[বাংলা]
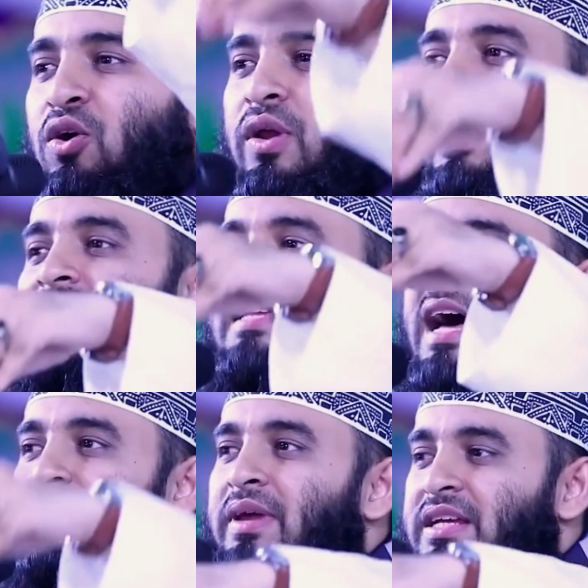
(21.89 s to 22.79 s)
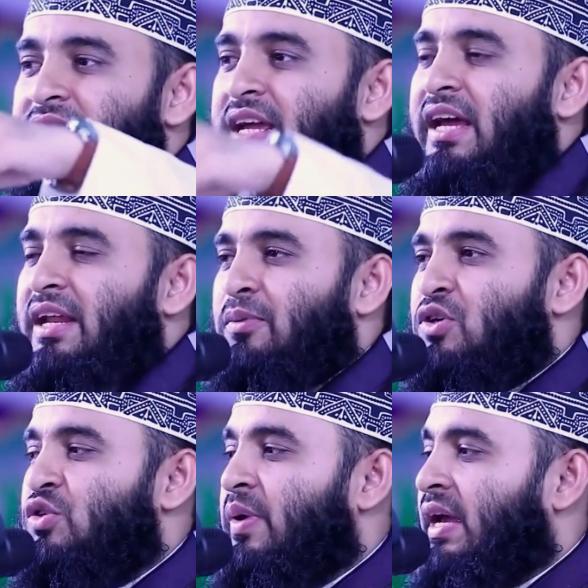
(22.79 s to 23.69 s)
এখন এক সাহাবি এসে এখানে
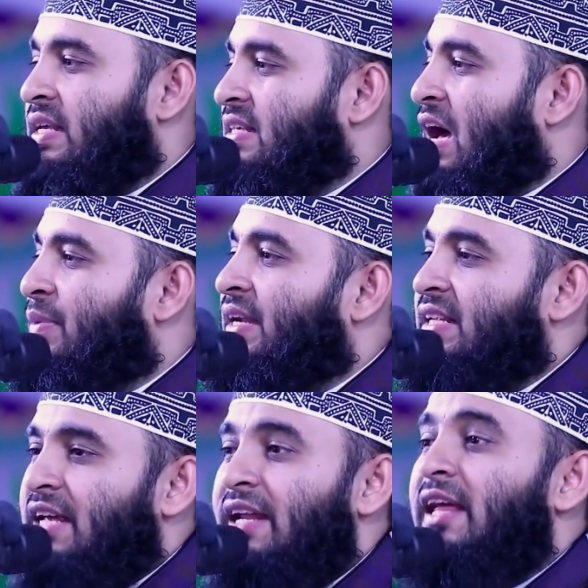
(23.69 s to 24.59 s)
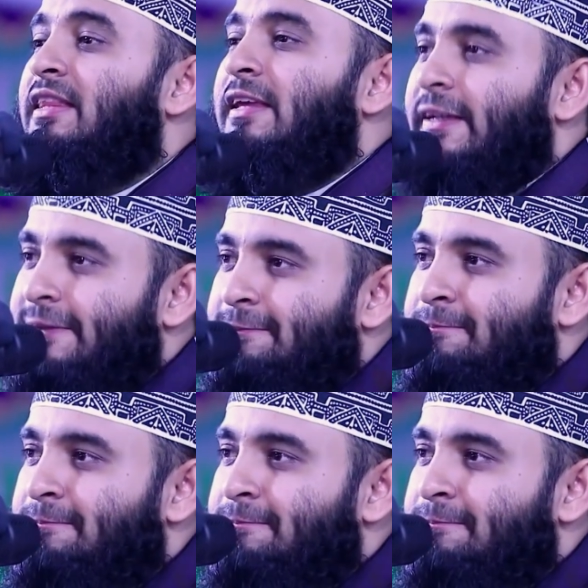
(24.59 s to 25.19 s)
বসবে এই সাহাবিটা জান্নাতি